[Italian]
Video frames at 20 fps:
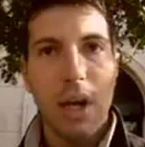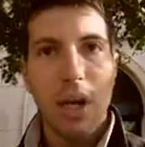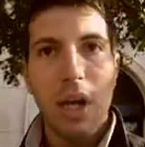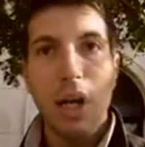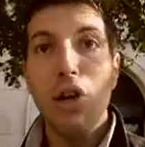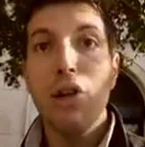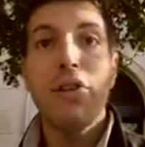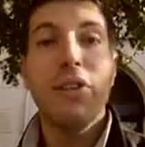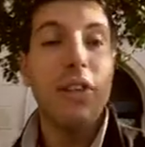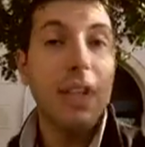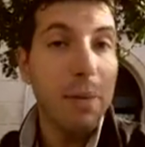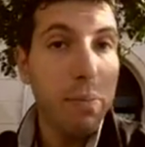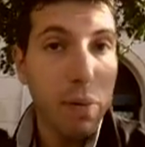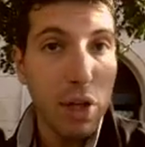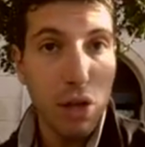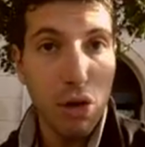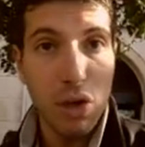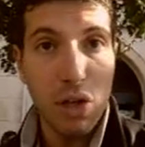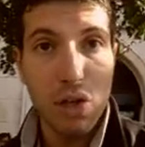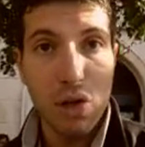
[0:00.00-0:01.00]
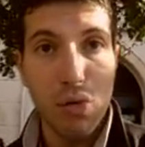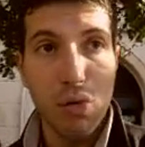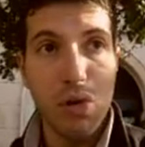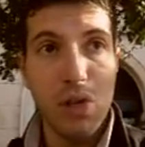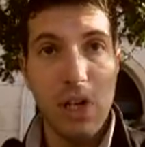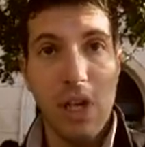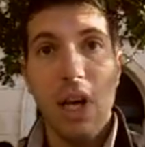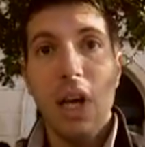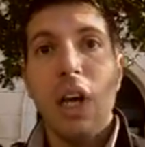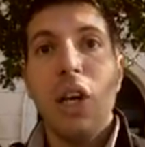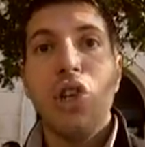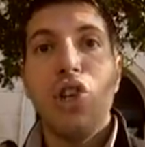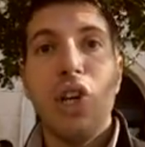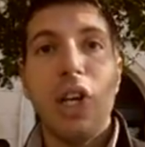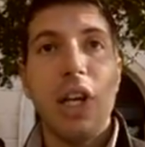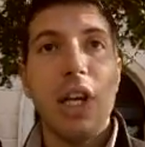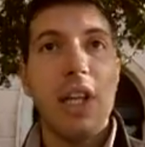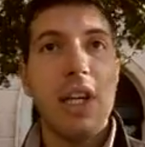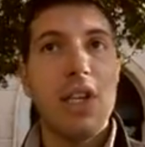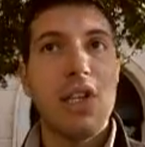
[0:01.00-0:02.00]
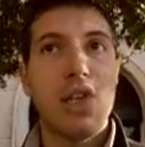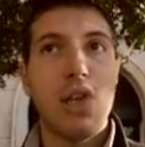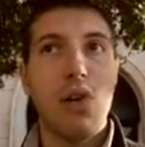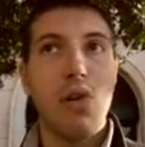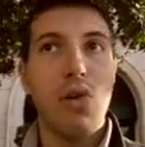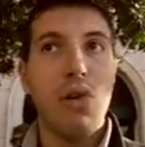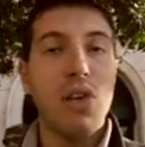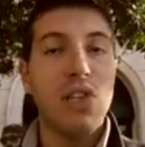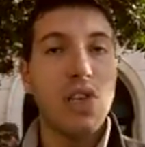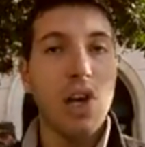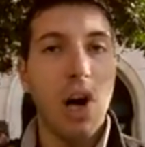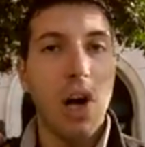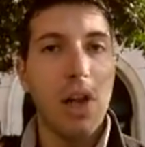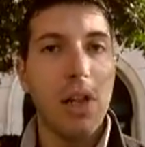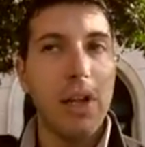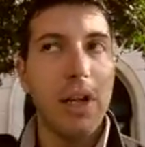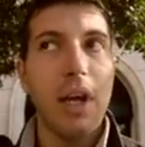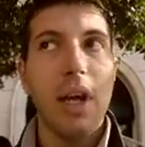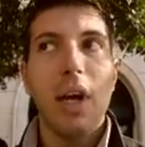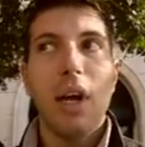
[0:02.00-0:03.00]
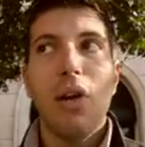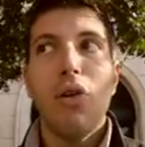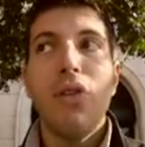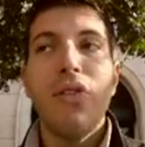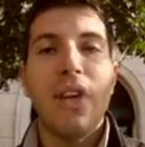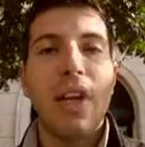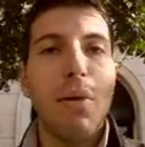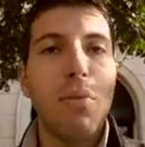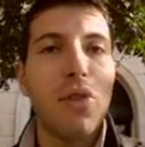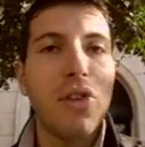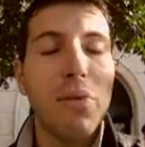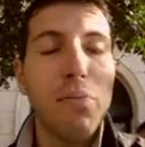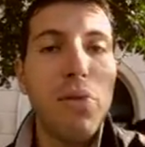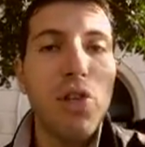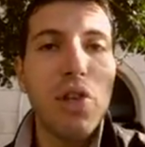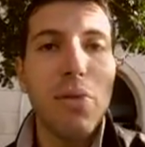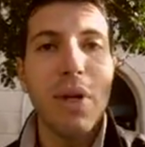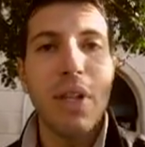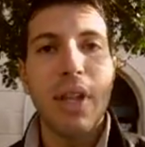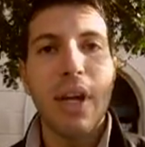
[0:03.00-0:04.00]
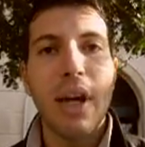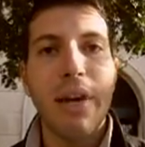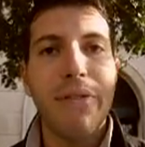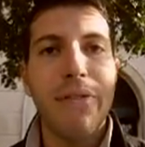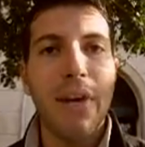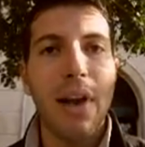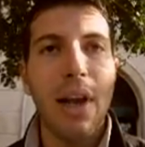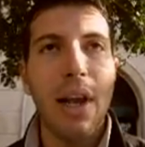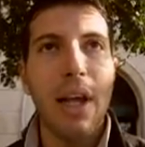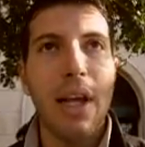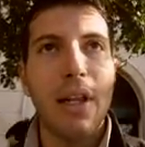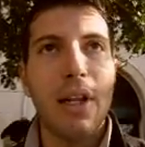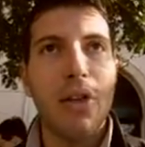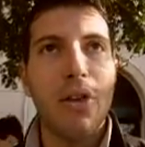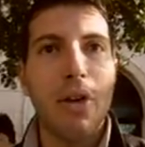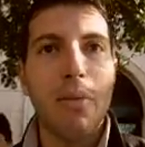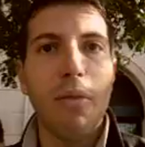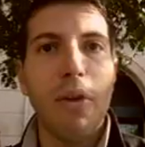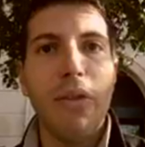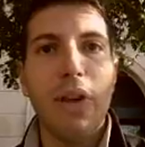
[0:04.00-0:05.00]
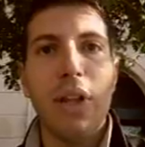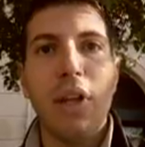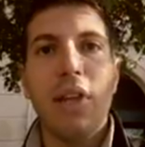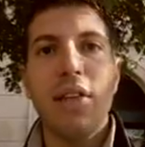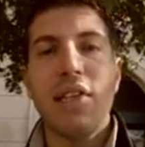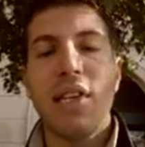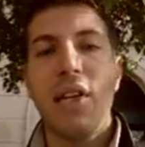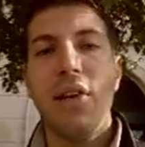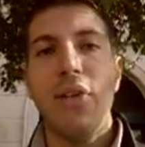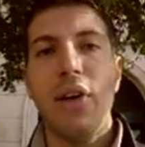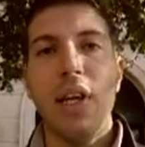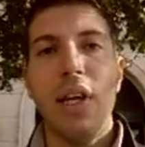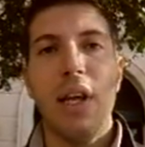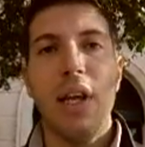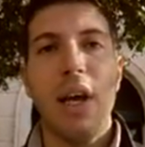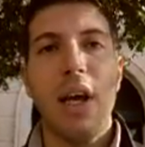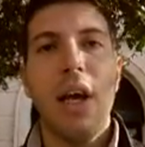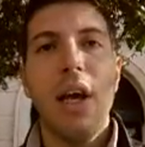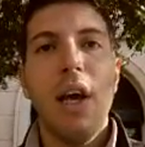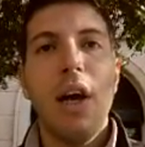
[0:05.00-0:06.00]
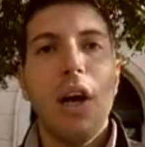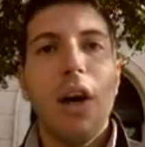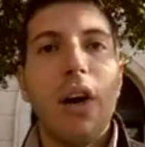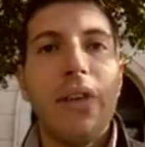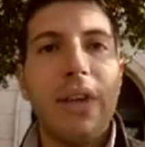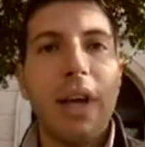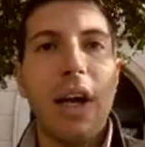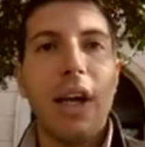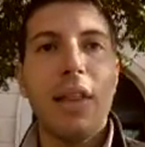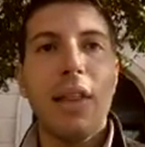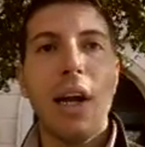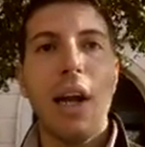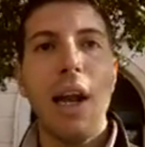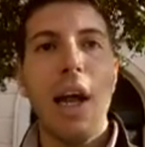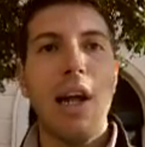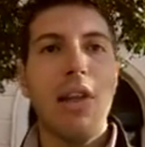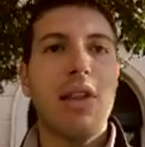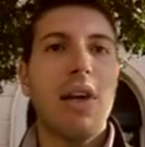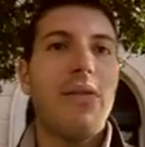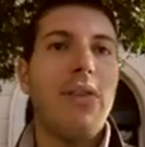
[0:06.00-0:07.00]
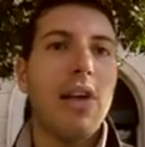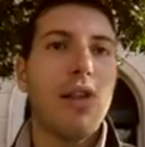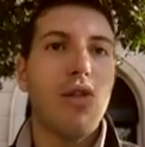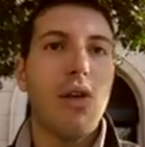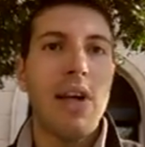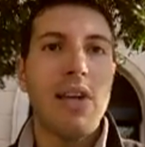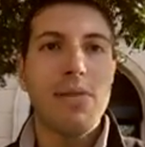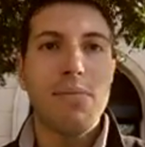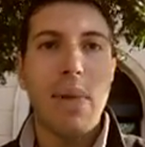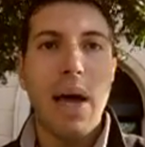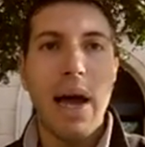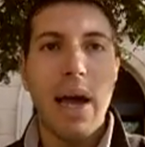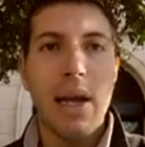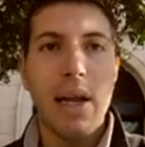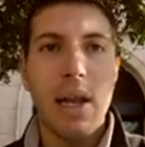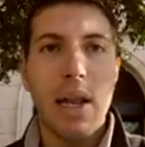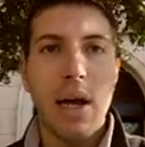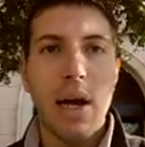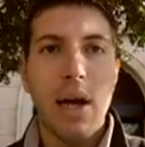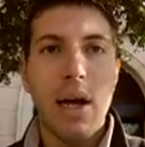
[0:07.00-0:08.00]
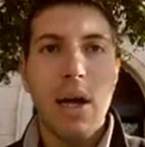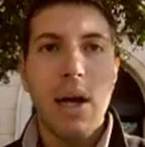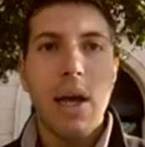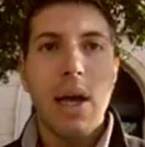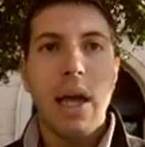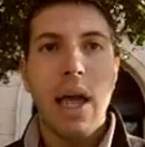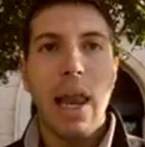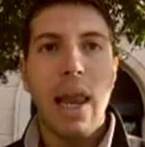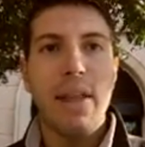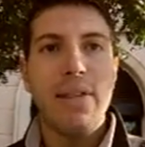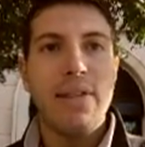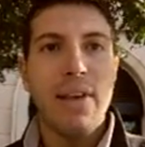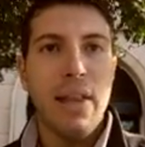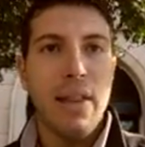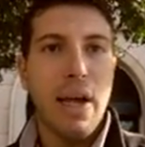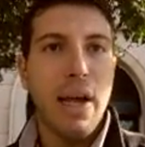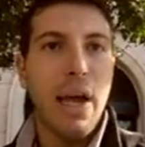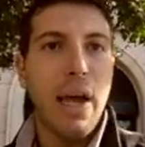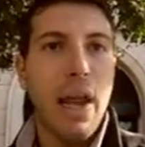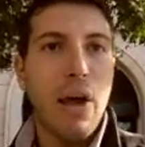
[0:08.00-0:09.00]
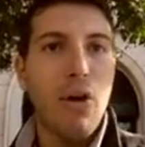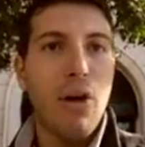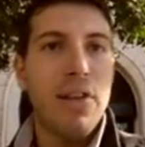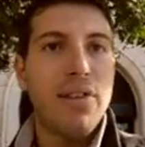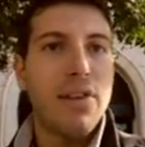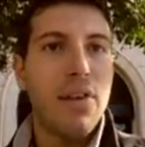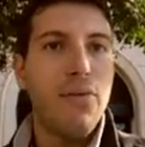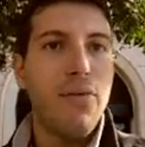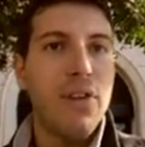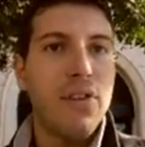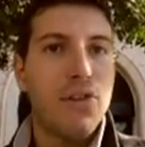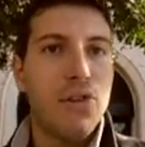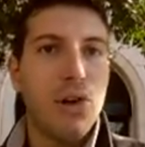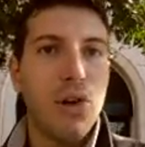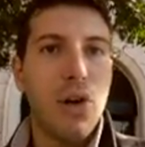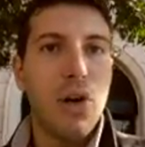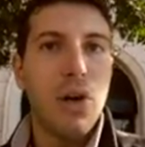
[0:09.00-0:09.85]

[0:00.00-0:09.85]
i nostri debitori, scusi, ci chiedessero i soldi, noi saremmo semplicemente che falliti, dovremmo vendere scrivanie, cosa che tra l'altro ha fatto la Smile, che è l'azienda che regola il servizio. E la